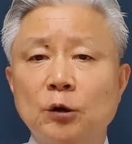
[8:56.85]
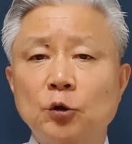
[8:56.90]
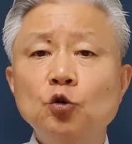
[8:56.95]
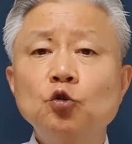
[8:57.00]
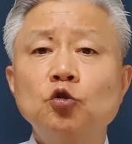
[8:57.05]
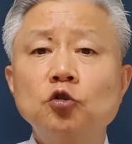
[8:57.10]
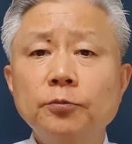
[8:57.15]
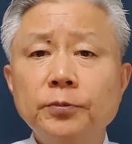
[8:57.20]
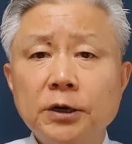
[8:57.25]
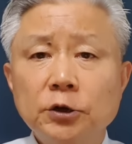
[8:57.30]

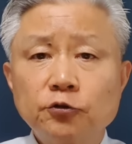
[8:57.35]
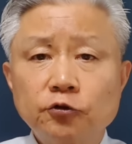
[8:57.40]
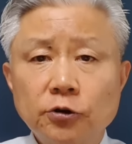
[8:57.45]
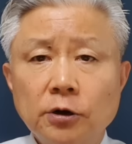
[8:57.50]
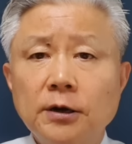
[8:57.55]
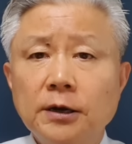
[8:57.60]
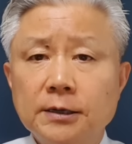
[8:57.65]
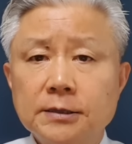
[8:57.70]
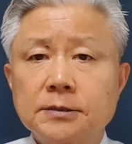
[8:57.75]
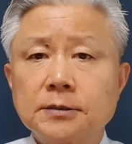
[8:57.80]
유튜브에
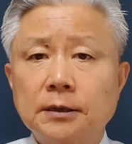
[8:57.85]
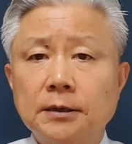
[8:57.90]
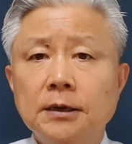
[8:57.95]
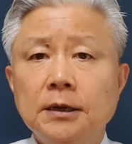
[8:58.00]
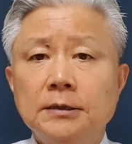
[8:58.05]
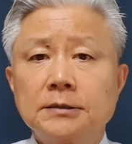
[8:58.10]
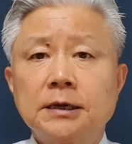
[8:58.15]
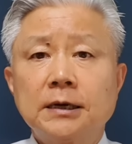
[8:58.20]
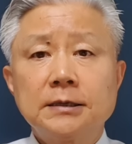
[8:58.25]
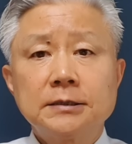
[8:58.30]
출연해서
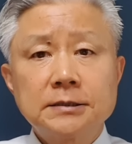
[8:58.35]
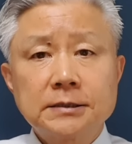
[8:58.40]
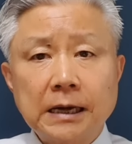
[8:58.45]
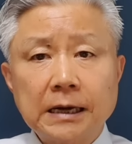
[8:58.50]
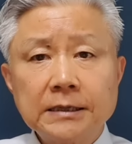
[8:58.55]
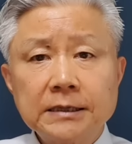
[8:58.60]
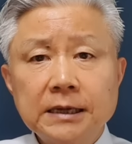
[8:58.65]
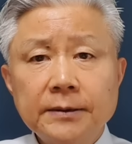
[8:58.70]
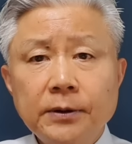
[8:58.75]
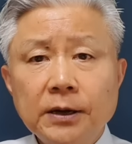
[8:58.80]
자
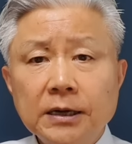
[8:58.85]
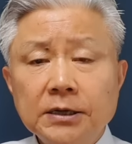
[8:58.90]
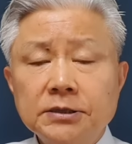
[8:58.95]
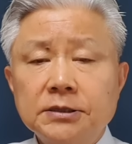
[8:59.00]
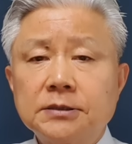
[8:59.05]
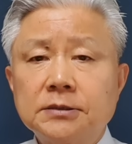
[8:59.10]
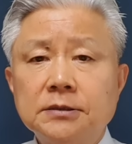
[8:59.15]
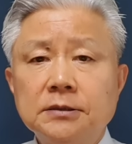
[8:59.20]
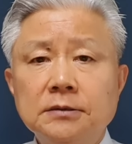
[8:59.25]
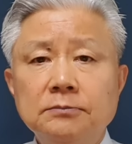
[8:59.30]
상대방의
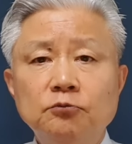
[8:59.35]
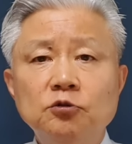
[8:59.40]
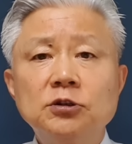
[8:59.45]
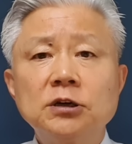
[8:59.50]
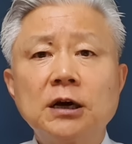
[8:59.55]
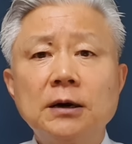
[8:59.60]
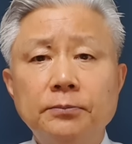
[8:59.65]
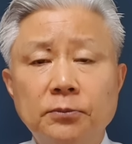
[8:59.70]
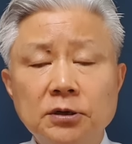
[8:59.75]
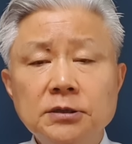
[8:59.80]
이
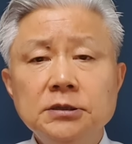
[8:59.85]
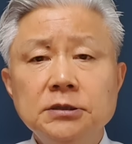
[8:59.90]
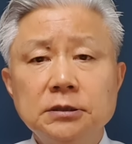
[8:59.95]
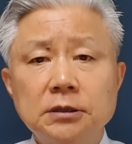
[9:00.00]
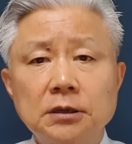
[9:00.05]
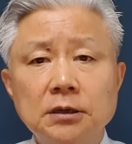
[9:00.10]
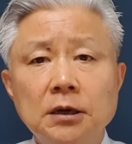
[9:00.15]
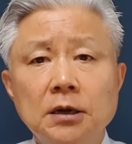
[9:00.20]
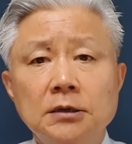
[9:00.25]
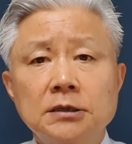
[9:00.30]
문제가
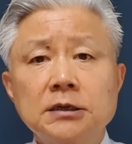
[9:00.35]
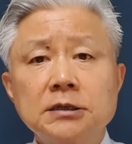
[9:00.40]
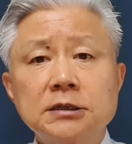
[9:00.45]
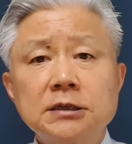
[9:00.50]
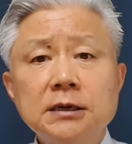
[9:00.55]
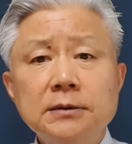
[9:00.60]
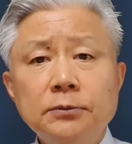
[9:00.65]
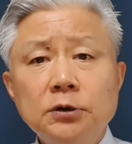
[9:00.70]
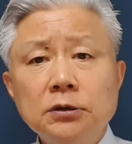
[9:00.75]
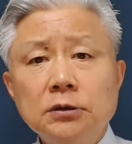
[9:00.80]
뭔지 자,
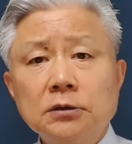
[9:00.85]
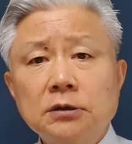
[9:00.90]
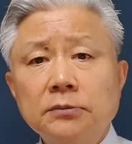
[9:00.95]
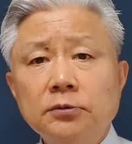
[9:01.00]
지금은